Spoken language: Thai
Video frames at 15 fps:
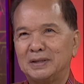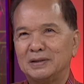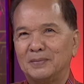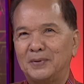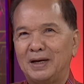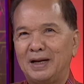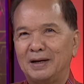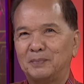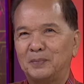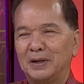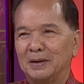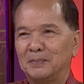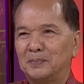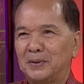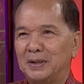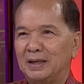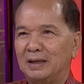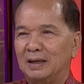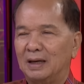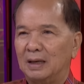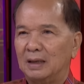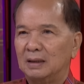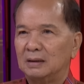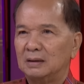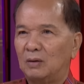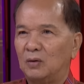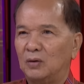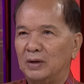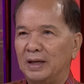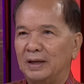มันจะไปแลกเปลี่ยนเพื่อ
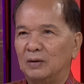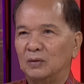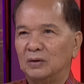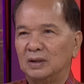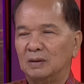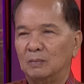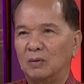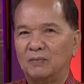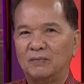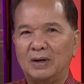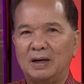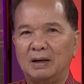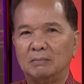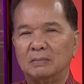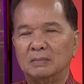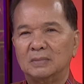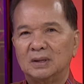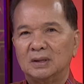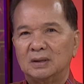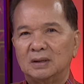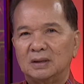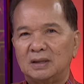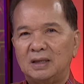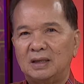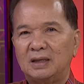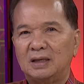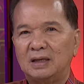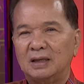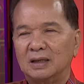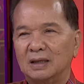คนใดคนหนึ่งผมว่าคิด
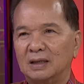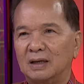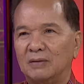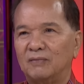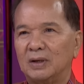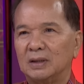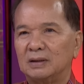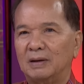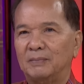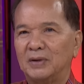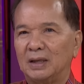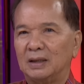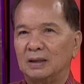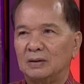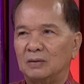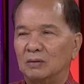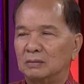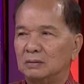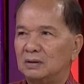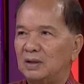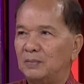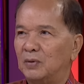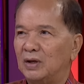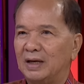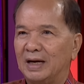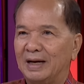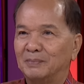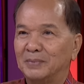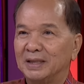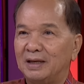ให้ดีนะครับว่าตำแหน่งนายกที่บริ
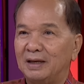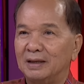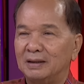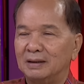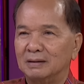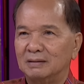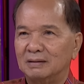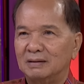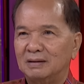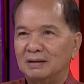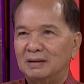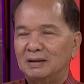หารประเทศเนี่ย